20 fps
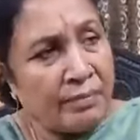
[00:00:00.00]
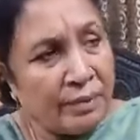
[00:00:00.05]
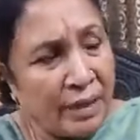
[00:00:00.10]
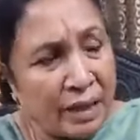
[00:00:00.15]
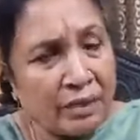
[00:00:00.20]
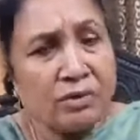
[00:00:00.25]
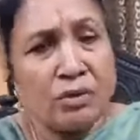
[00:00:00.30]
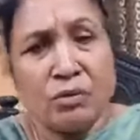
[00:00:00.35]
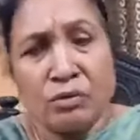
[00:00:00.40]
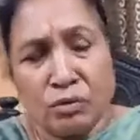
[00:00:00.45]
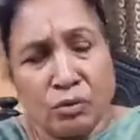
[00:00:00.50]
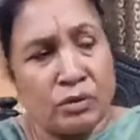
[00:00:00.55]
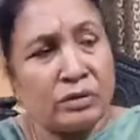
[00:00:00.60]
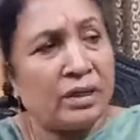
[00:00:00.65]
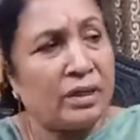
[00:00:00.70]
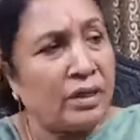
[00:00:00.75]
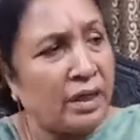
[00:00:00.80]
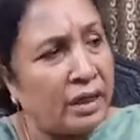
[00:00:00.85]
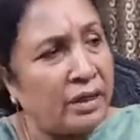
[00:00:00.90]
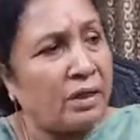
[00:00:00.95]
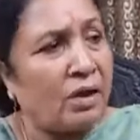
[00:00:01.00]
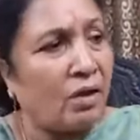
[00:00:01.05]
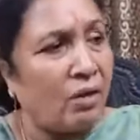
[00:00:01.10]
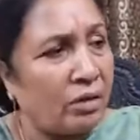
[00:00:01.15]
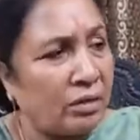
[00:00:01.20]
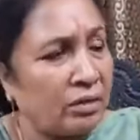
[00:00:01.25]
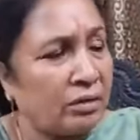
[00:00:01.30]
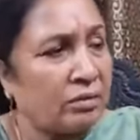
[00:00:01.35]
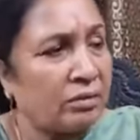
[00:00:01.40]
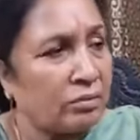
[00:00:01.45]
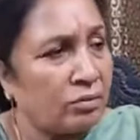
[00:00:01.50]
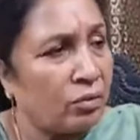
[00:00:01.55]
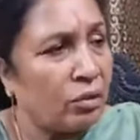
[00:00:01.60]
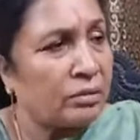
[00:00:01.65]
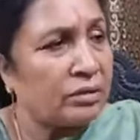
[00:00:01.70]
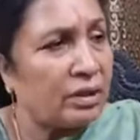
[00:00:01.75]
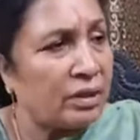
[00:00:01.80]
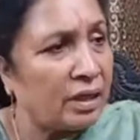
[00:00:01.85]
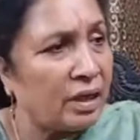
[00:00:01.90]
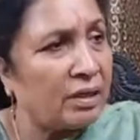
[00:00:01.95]
देखती हूँ दो तीन घंटे और दो
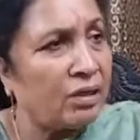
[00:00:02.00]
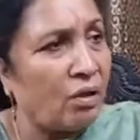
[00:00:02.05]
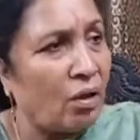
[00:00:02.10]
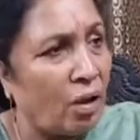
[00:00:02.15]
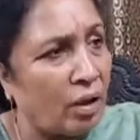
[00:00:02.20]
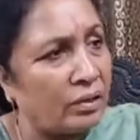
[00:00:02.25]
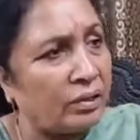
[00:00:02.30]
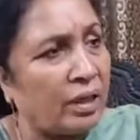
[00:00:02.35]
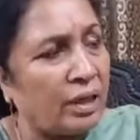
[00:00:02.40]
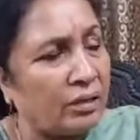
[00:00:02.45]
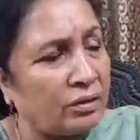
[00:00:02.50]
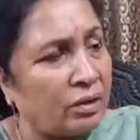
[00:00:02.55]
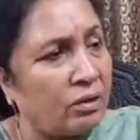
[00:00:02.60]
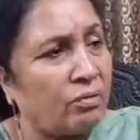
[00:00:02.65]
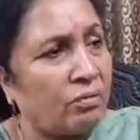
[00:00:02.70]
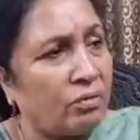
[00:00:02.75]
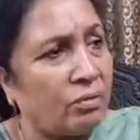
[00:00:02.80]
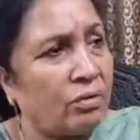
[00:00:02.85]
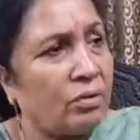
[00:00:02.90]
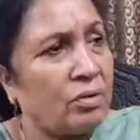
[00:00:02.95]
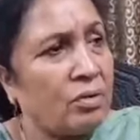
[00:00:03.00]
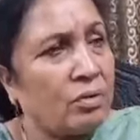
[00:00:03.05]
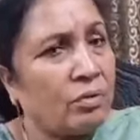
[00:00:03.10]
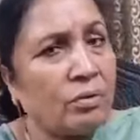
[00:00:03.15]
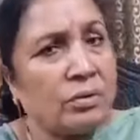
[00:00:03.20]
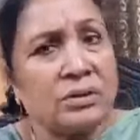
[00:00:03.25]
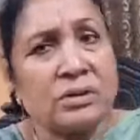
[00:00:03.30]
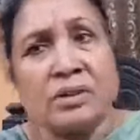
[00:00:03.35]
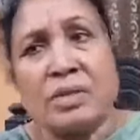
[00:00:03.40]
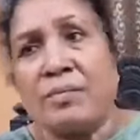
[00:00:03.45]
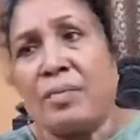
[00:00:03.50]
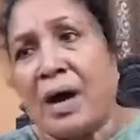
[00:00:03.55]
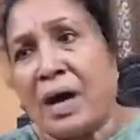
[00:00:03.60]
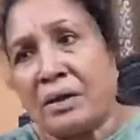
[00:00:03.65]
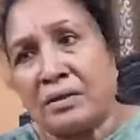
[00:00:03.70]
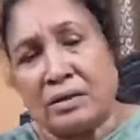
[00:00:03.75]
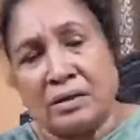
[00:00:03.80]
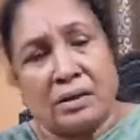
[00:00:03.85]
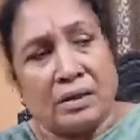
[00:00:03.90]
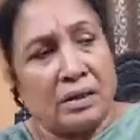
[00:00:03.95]
तीन घंटे और देखती हूँ उसके
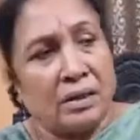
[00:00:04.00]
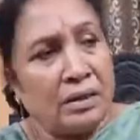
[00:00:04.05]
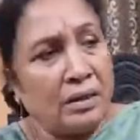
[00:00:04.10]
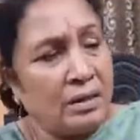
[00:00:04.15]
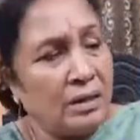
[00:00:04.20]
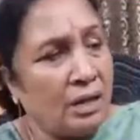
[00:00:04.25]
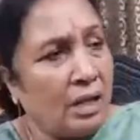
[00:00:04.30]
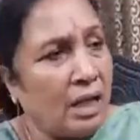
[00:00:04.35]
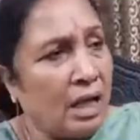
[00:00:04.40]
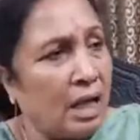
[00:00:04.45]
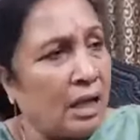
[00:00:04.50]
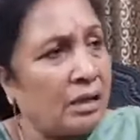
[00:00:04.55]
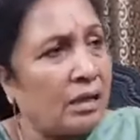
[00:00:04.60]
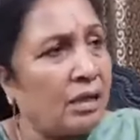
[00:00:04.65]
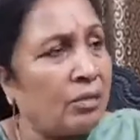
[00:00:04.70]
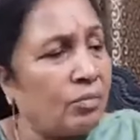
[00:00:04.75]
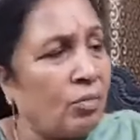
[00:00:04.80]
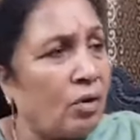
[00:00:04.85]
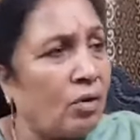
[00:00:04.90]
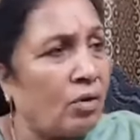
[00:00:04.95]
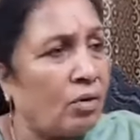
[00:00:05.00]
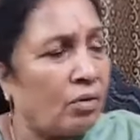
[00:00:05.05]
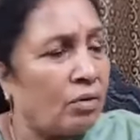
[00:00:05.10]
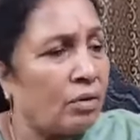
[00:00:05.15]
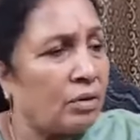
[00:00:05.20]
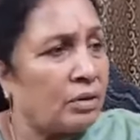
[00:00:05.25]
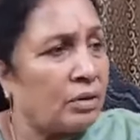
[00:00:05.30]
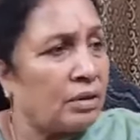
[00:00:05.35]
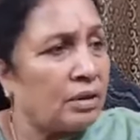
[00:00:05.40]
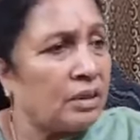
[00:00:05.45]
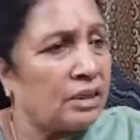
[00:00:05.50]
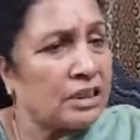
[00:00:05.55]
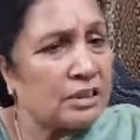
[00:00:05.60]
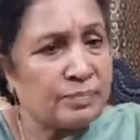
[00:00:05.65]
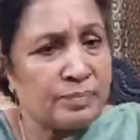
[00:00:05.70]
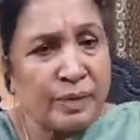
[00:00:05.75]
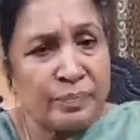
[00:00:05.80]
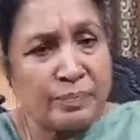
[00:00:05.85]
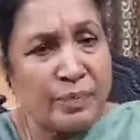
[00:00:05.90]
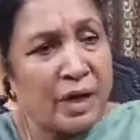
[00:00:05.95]
बाद अगर वो इस
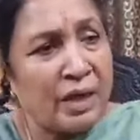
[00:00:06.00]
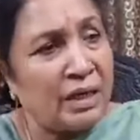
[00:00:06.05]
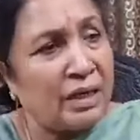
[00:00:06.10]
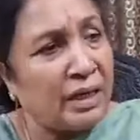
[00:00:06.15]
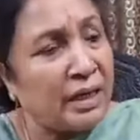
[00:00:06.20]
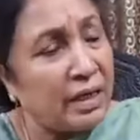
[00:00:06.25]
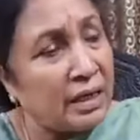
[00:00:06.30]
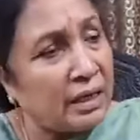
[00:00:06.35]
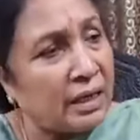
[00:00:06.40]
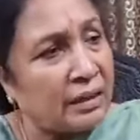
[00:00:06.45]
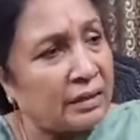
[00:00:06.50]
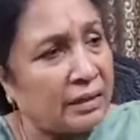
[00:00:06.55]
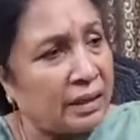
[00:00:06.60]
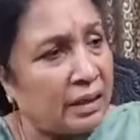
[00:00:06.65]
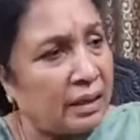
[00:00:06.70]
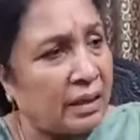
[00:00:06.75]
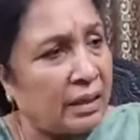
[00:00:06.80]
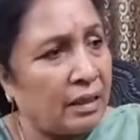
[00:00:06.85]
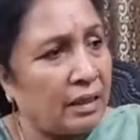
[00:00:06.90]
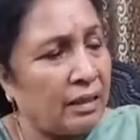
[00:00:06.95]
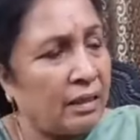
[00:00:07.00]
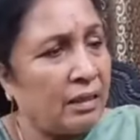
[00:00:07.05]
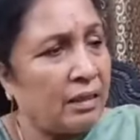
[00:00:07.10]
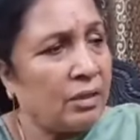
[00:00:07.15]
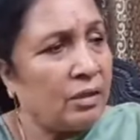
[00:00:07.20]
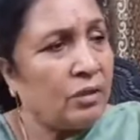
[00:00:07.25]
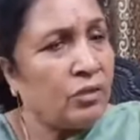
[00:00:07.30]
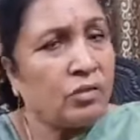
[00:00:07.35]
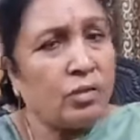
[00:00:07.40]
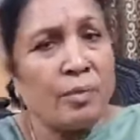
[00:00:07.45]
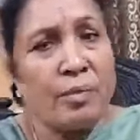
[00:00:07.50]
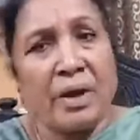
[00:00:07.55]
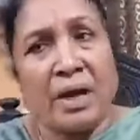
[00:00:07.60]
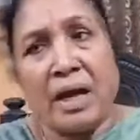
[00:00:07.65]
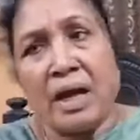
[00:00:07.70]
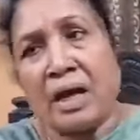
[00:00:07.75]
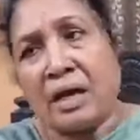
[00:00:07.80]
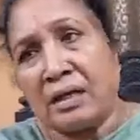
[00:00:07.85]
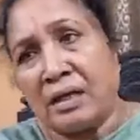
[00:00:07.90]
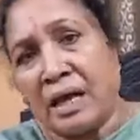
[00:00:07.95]
पे पाल नहीं करते हैं तो मैं
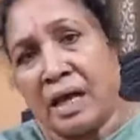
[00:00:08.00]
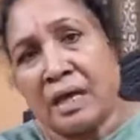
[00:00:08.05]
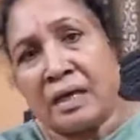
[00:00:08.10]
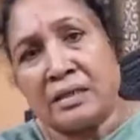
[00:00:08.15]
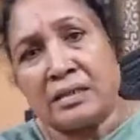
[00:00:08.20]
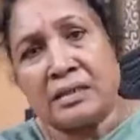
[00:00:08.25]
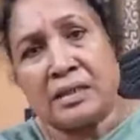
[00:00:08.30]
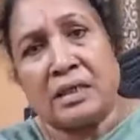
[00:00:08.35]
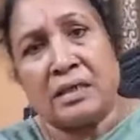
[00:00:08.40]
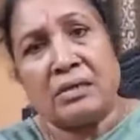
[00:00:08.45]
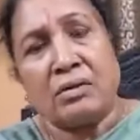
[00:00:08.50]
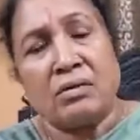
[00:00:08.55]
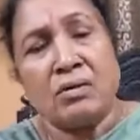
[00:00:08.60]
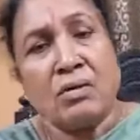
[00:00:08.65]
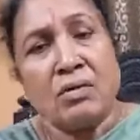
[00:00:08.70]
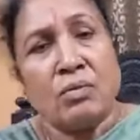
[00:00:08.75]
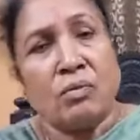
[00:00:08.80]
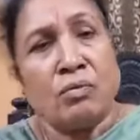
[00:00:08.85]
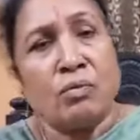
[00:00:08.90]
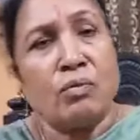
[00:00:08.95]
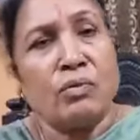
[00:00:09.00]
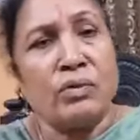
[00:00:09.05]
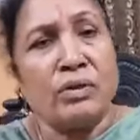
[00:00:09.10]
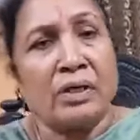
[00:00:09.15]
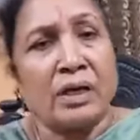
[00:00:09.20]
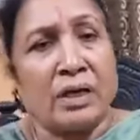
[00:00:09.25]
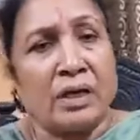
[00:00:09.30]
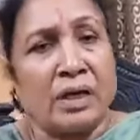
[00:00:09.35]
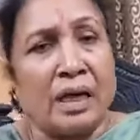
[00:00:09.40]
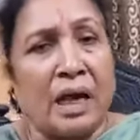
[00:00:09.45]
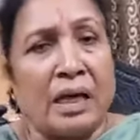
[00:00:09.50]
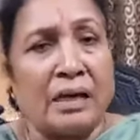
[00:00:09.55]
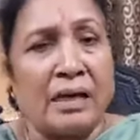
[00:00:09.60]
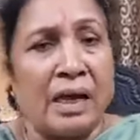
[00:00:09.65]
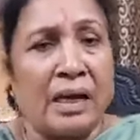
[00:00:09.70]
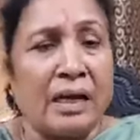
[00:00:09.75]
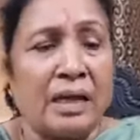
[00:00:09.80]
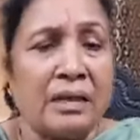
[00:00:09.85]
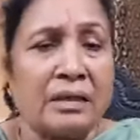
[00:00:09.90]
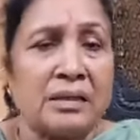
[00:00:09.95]
अगला एक्शन उनके
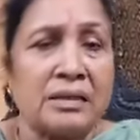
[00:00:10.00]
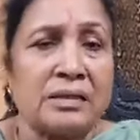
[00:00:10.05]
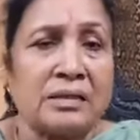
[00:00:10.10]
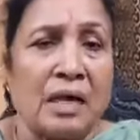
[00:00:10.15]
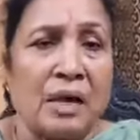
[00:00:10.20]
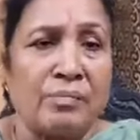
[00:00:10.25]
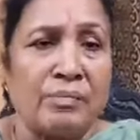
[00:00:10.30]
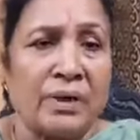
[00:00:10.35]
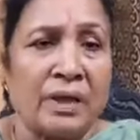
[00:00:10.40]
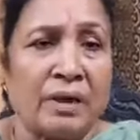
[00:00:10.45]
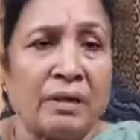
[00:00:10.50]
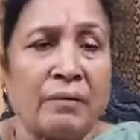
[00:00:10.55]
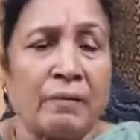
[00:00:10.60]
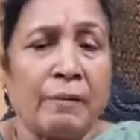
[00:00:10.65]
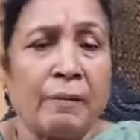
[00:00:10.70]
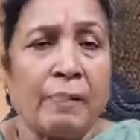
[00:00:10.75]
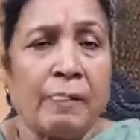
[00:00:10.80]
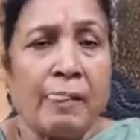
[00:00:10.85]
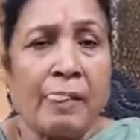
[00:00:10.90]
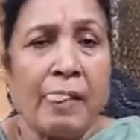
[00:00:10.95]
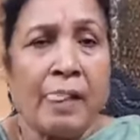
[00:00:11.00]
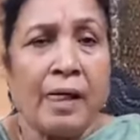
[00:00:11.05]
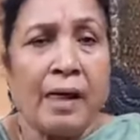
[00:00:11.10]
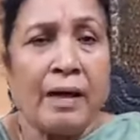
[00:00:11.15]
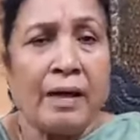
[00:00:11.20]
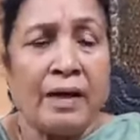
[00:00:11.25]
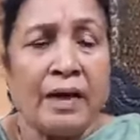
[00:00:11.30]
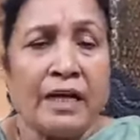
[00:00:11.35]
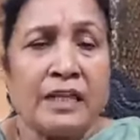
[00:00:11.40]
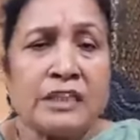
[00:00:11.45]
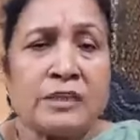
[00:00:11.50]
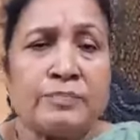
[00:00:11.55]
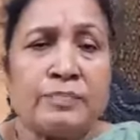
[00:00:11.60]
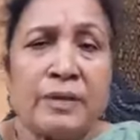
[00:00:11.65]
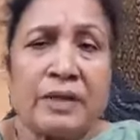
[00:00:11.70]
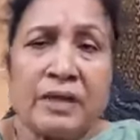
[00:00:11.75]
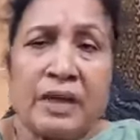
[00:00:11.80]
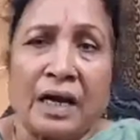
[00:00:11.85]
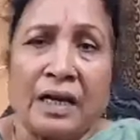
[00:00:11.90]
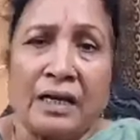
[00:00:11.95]
कार्यालय के सामने
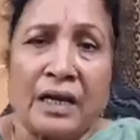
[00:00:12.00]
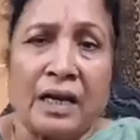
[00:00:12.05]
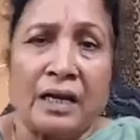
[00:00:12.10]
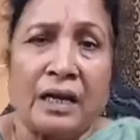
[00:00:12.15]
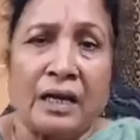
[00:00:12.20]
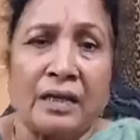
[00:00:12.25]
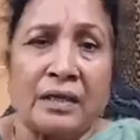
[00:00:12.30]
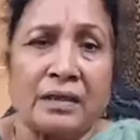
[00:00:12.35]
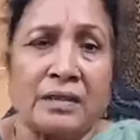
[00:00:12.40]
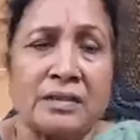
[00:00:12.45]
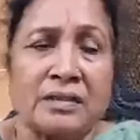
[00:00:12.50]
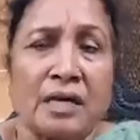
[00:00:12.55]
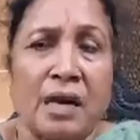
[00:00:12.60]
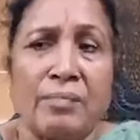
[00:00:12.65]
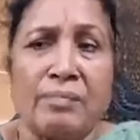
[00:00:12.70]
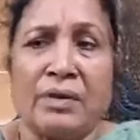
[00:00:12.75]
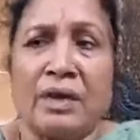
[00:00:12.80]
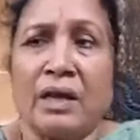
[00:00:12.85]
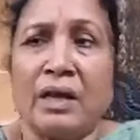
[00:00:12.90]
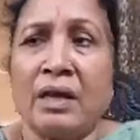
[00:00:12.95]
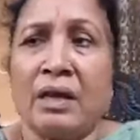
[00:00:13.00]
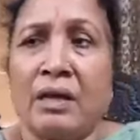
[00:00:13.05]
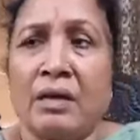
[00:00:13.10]
एसपी कार्यालय के सामने